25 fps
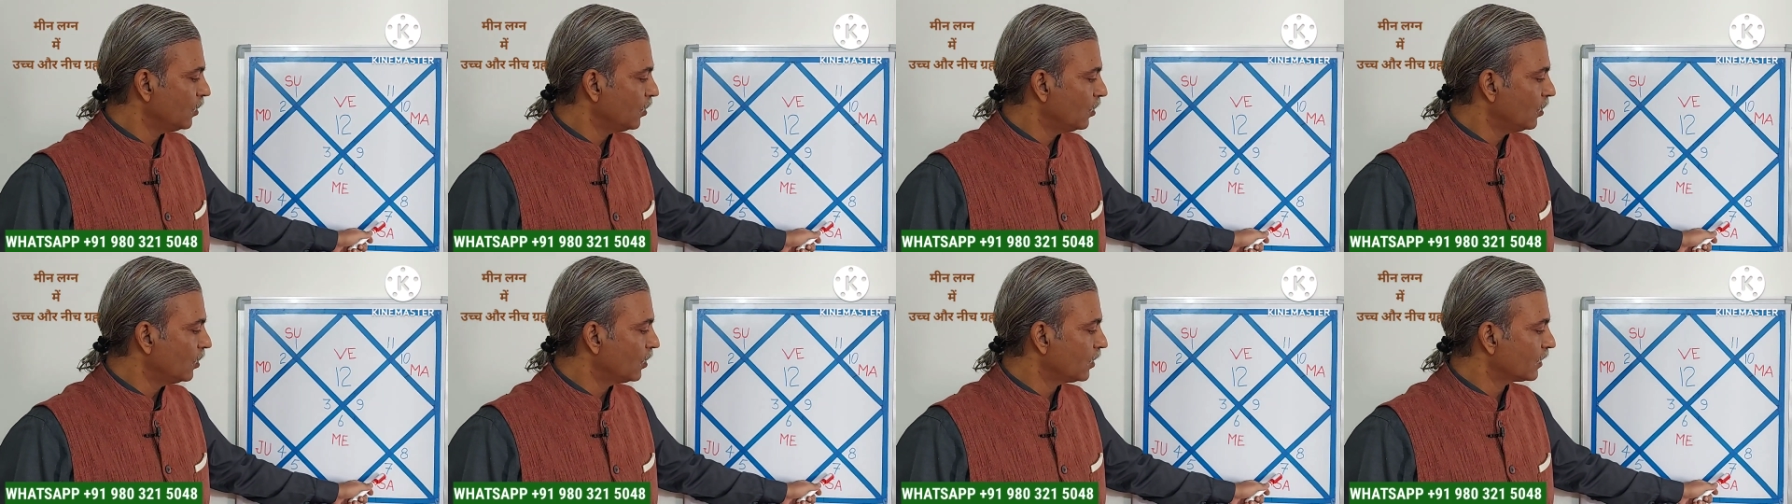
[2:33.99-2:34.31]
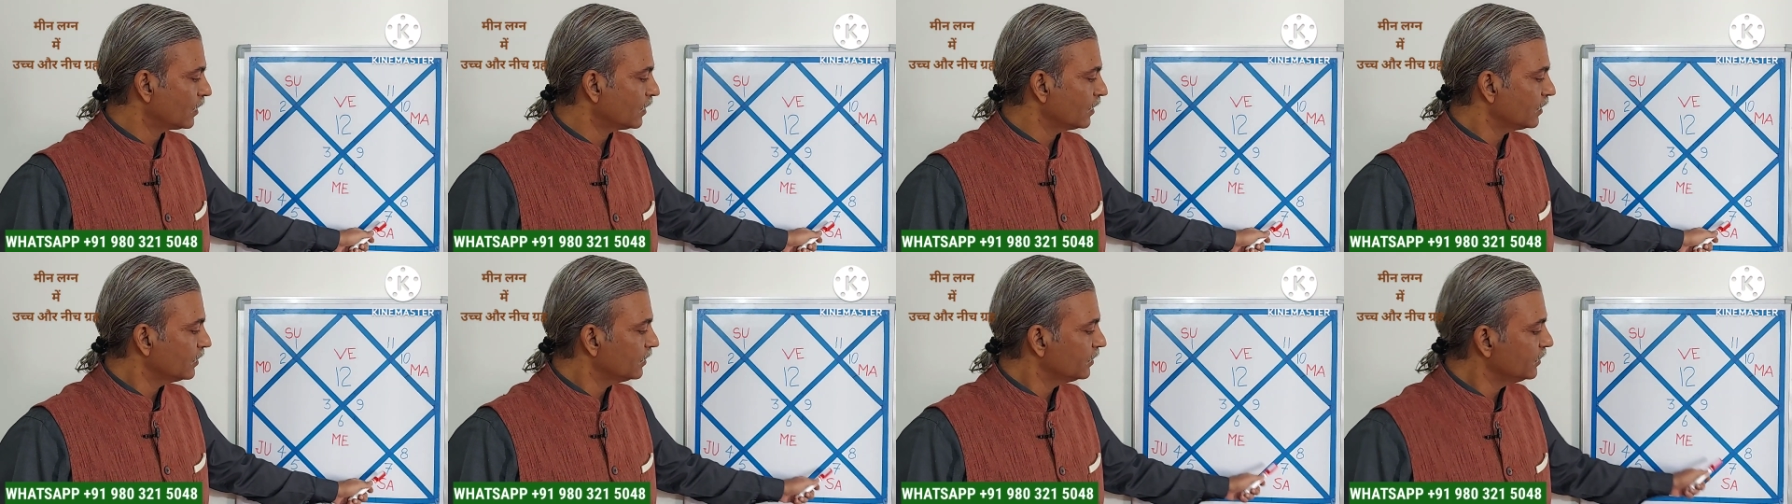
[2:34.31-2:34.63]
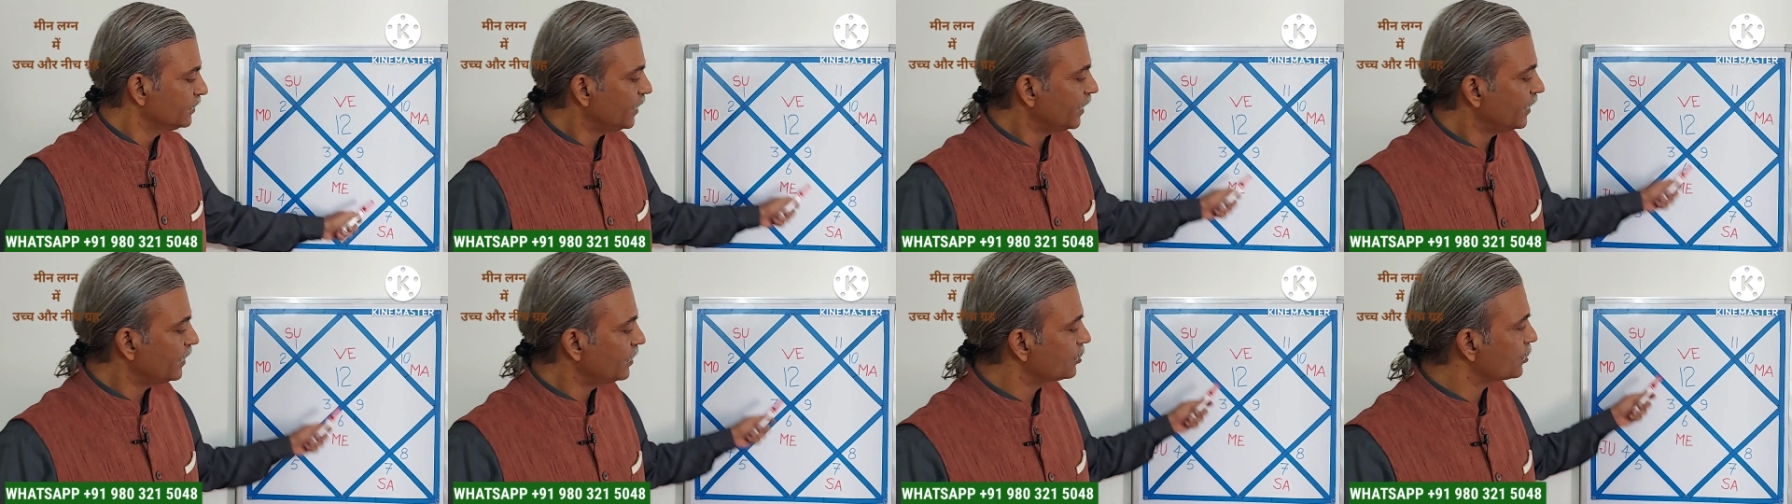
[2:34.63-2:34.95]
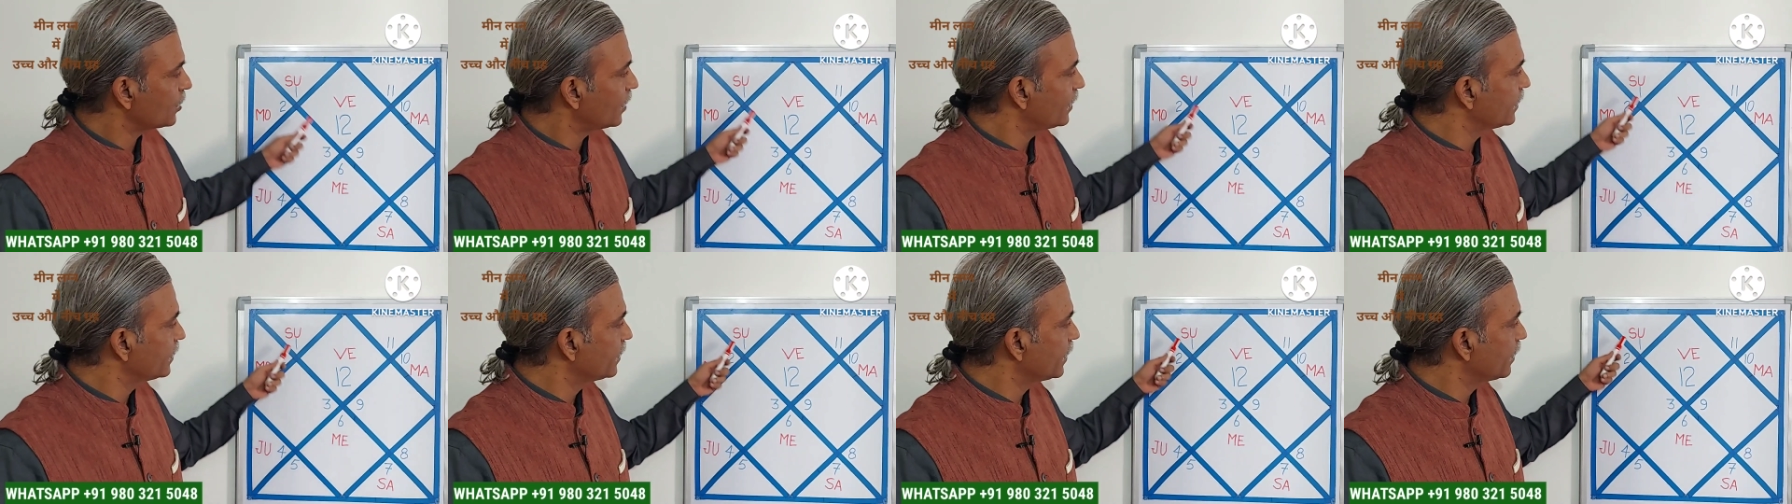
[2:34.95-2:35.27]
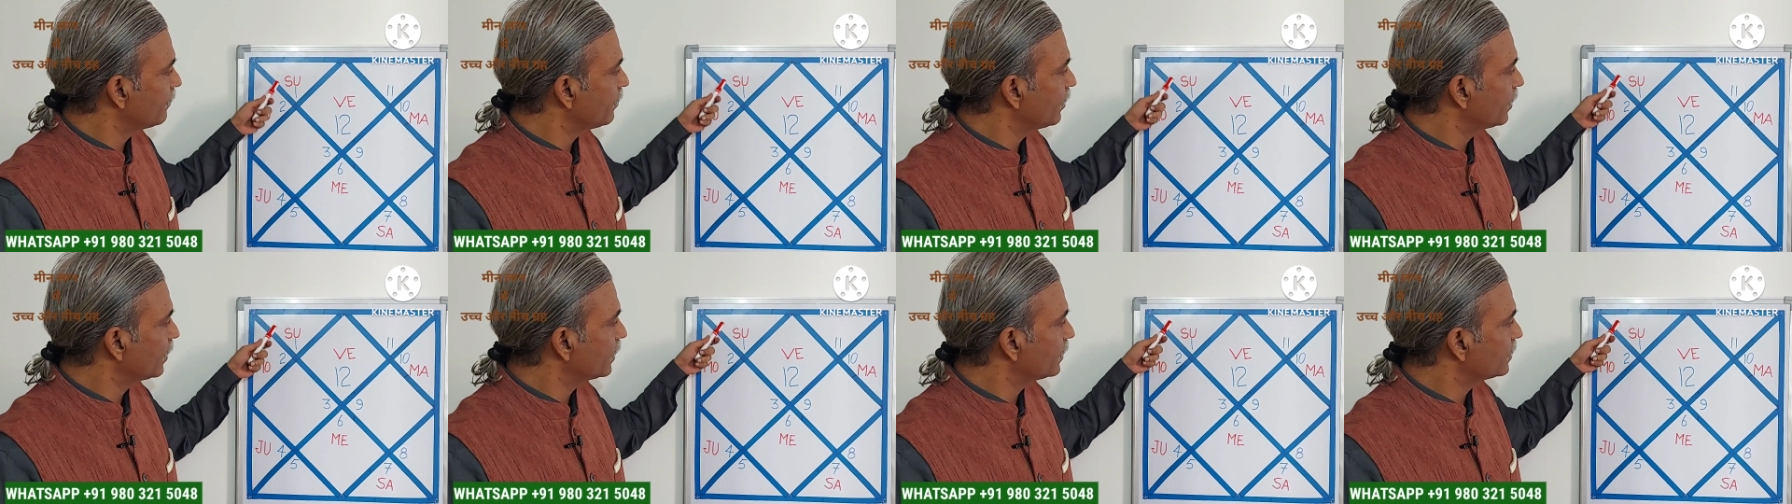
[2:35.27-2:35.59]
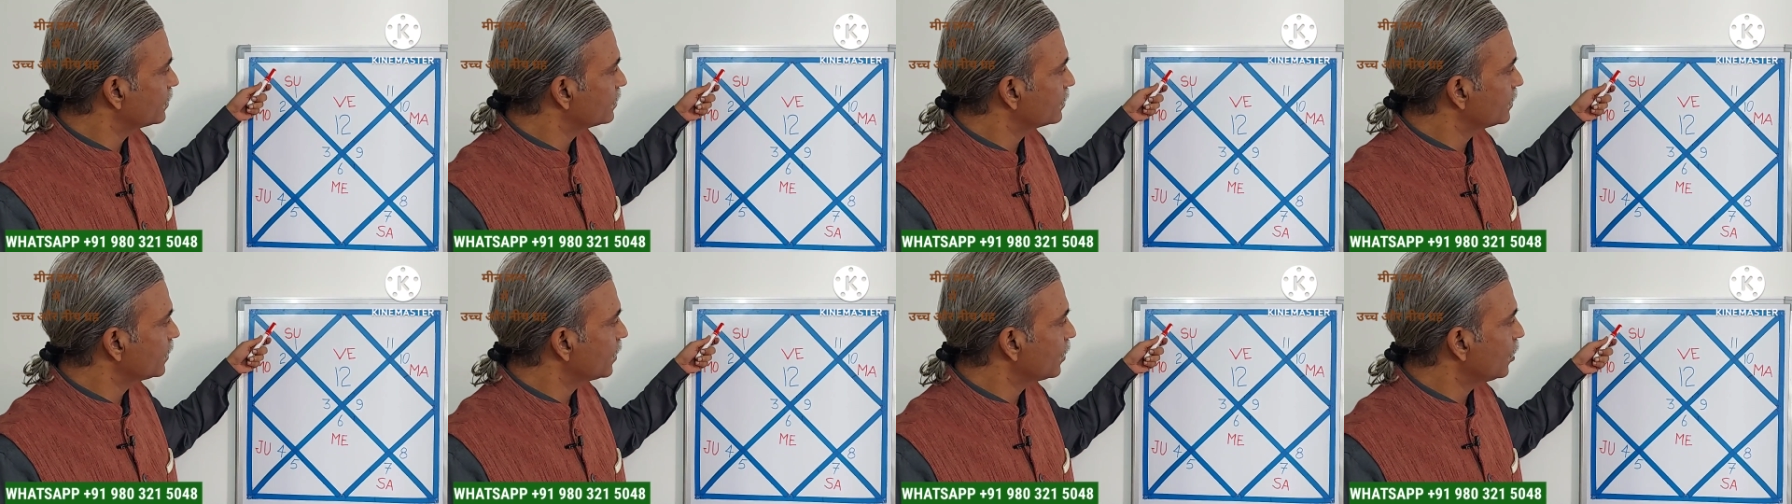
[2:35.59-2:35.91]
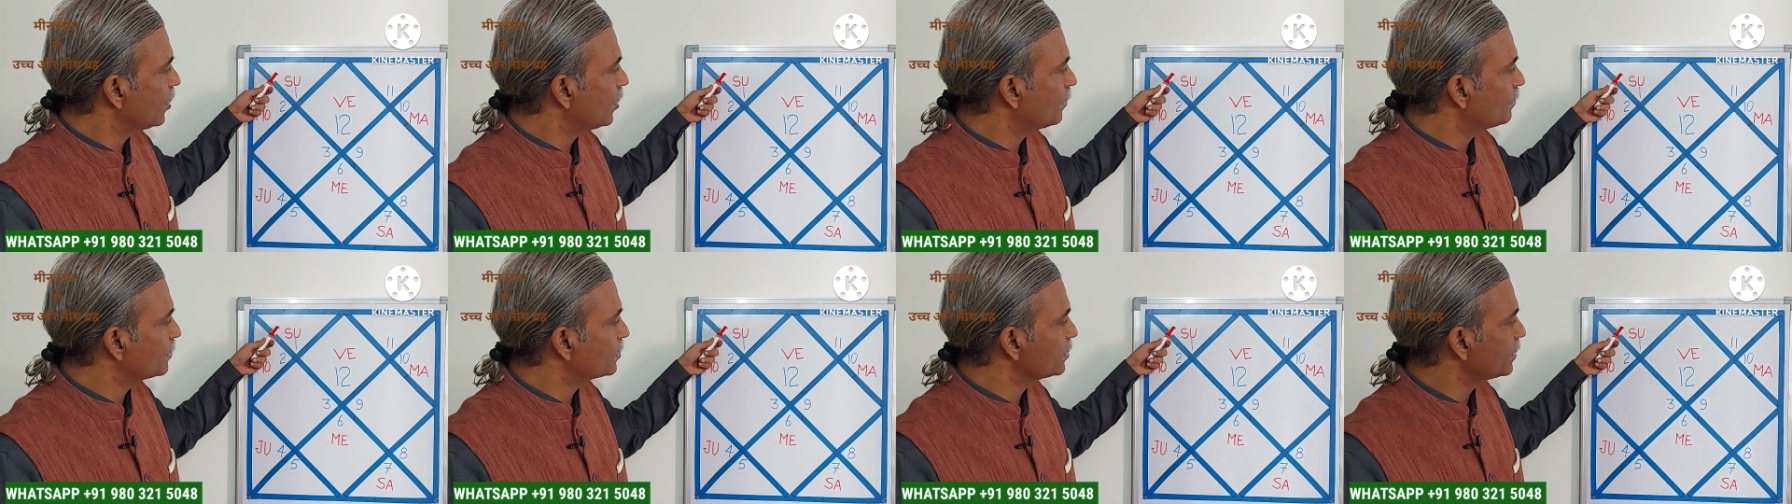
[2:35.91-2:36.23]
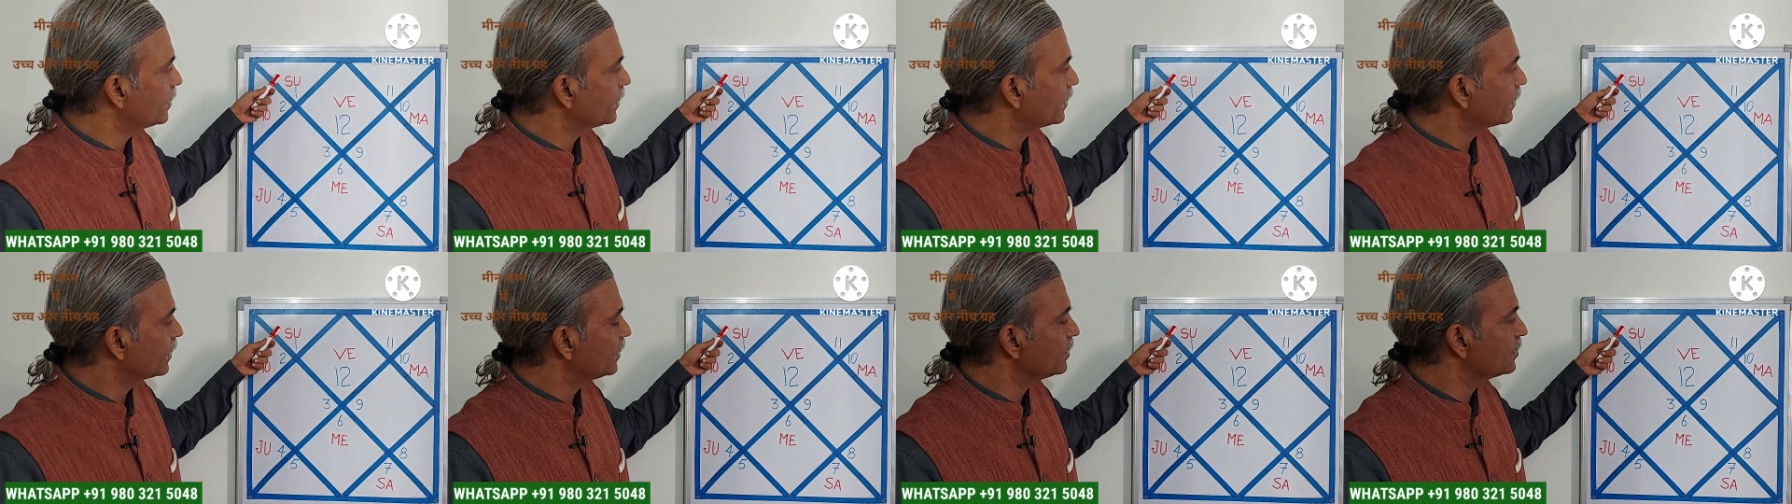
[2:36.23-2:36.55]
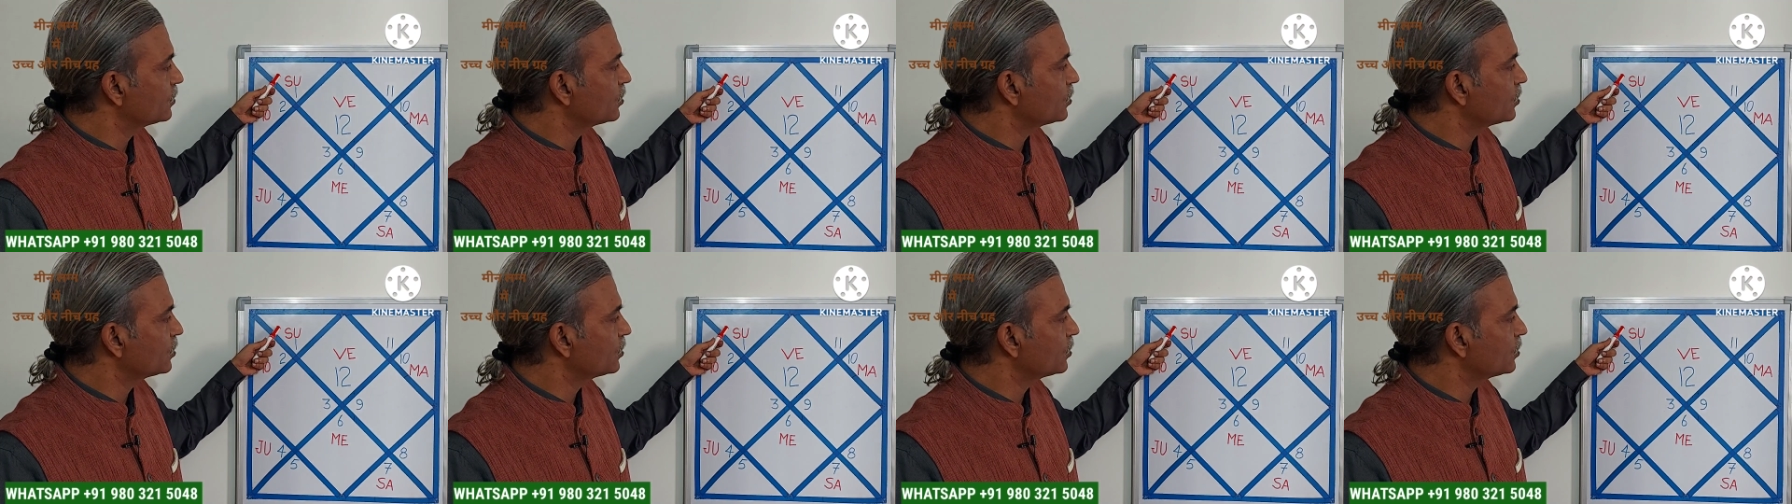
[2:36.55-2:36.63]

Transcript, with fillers: और यही शनिदेव अगर इससे ऑपोजिट